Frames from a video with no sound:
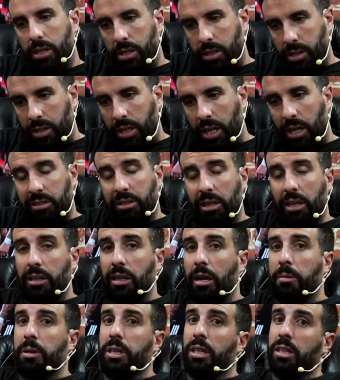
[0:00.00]
del
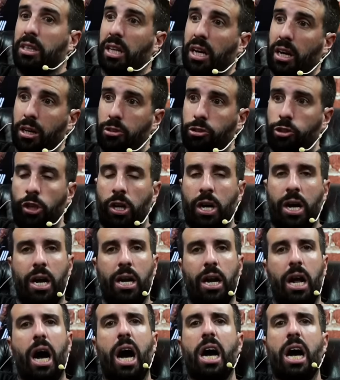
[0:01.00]
certamen internacional,